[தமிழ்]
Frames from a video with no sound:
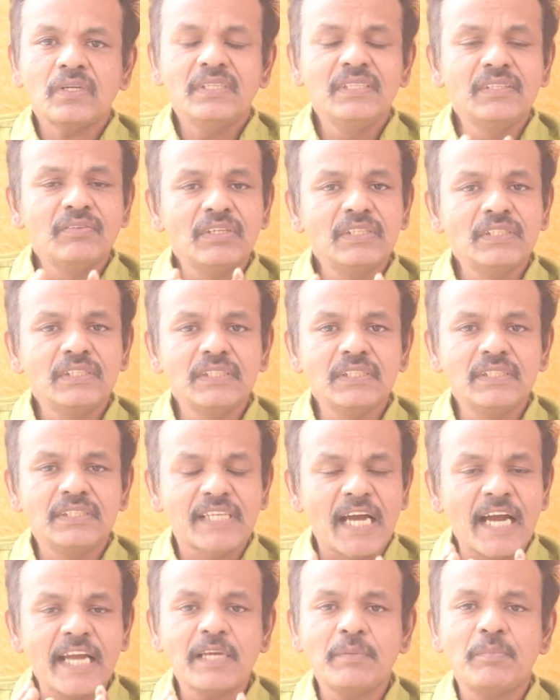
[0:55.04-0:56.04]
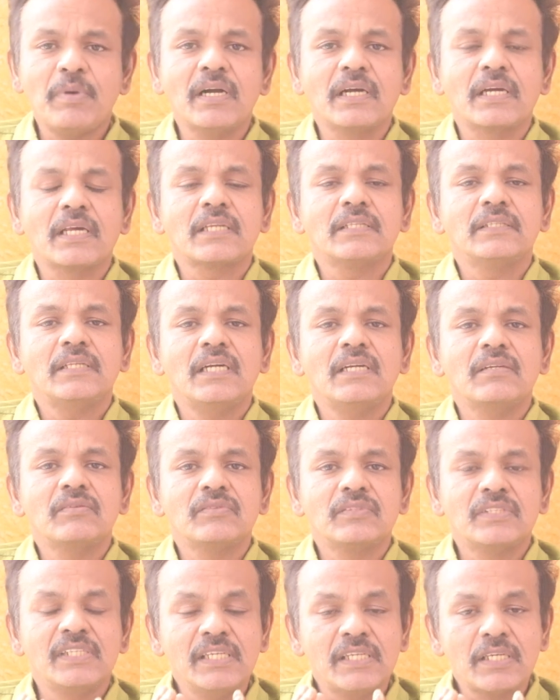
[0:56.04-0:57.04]
இது வந்து நியாயமாக இருந்தால்
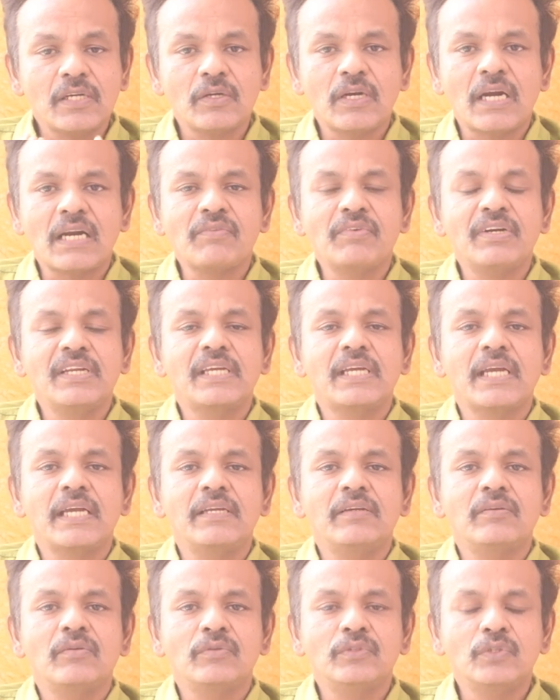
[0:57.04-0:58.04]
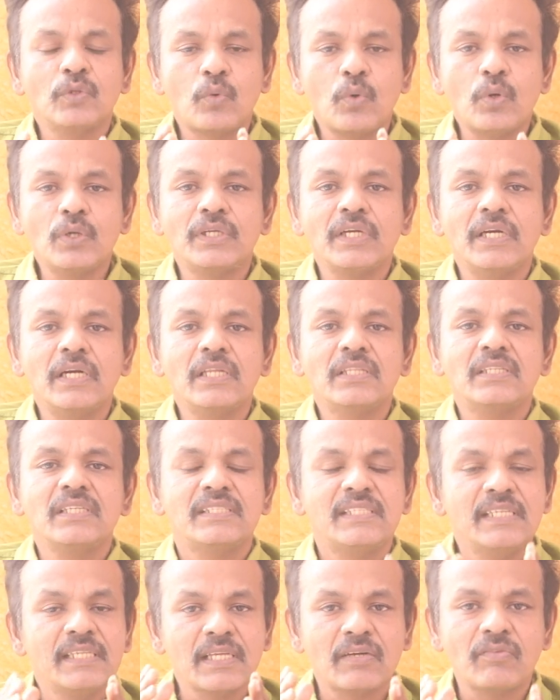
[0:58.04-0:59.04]
சீக்கிரம் நடவடிக்கை வந்து கோர்ட் எடுத்து
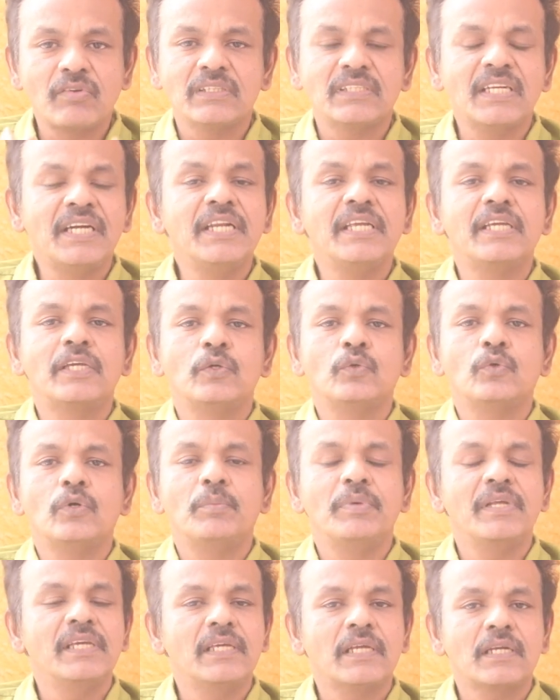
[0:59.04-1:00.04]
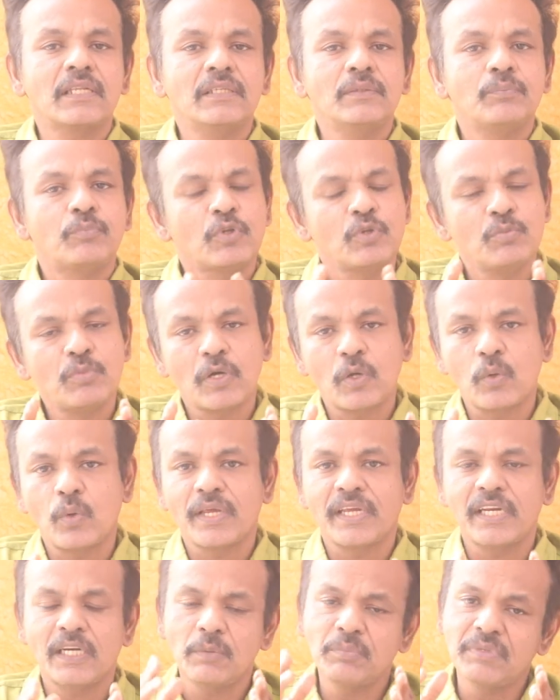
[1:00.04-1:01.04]
சீக்கிரம் அவங்க தண்டிக்கணும் அப்படிங்கிறது
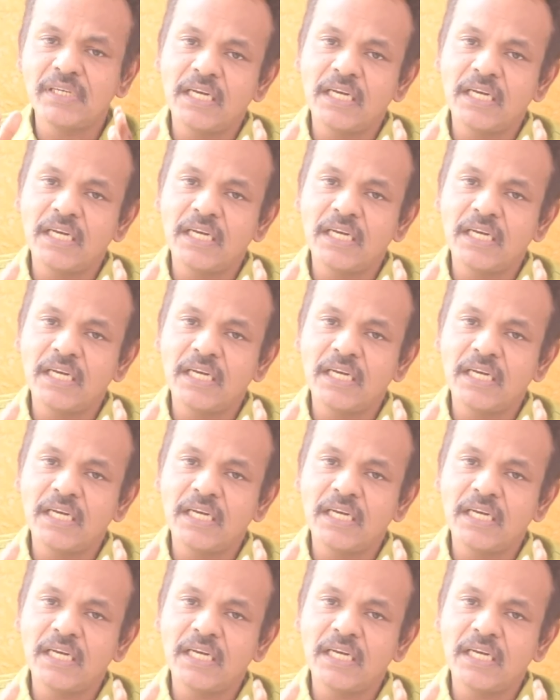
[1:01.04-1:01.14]
பொதுமக்களுடைய எண்ணம்